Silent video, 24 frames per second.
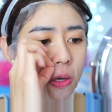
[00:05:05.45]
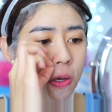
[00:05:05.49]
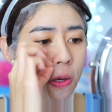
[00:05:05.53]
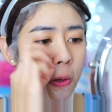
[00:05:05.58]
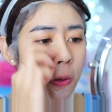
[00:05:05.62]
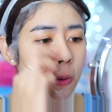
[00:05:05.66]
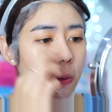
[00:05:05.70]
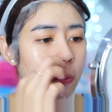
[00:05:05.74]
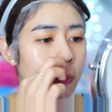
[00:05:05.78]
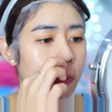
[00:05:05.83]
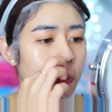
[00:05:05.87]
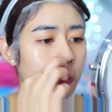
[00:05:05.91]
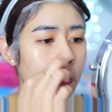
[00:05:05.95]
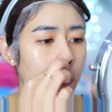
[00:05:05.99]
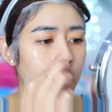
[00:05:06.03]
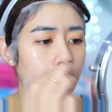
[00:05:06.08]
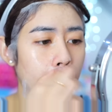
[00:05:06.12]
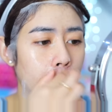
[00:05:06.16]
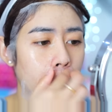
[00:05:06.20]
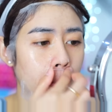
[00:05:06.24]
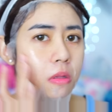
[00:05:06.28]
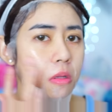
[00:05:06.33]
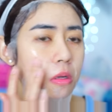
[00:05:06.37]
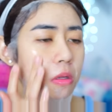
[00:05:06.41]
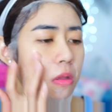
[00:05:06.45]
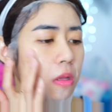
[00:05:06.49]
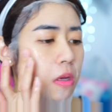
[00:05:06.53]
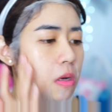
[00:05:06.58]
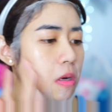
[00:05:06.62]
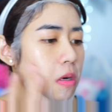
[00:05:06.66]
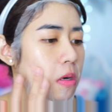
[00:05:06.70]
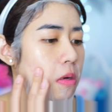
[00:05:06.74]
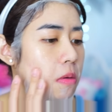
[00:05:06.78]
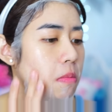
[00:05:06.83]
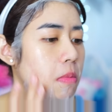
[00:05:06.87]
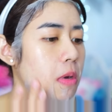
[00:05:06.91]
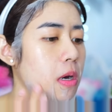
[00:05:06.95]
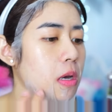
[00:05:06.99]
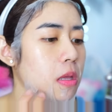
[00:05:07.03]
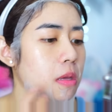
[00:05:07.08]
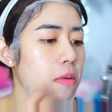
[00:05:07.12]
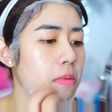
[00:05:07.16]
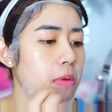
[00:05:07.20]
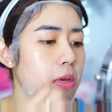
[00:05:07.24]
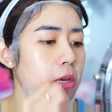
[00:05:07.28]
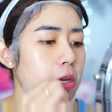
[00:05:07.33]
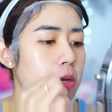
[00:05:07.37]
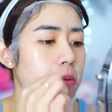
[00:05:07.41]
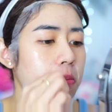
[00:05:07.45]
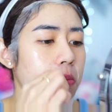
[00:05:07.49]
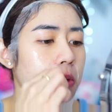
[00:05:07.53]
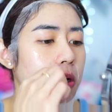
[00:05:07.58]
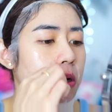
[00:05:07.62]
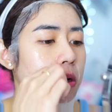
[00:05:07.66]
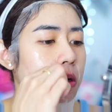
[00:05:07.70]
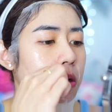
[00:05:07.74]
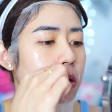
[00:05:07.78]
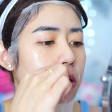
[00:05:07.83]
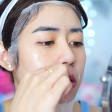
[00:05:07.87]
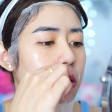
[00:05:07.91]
นะตั้งแต่เกิดมายังไม่เห็นมา